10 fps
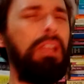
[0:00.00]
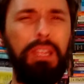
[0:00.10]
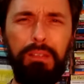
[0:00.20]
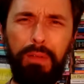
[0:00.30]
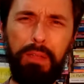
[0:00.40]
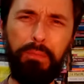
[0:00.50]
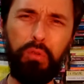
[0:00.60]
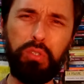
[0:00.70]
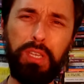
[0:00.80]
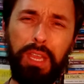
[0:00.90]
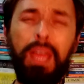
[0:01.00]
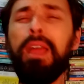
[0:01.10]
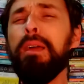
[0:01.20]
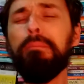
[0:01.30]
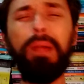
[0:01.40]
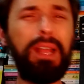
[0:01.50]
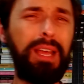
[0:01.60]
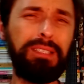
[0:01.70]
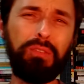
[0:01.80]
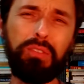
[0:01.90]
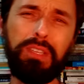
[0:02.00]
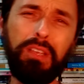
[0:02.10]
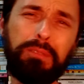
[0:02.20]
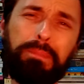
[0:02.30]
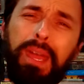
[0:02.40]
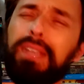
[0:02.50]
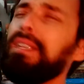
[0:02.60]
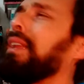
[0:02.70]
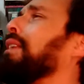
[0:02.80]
E vai fugir para casa dos seus pais, já que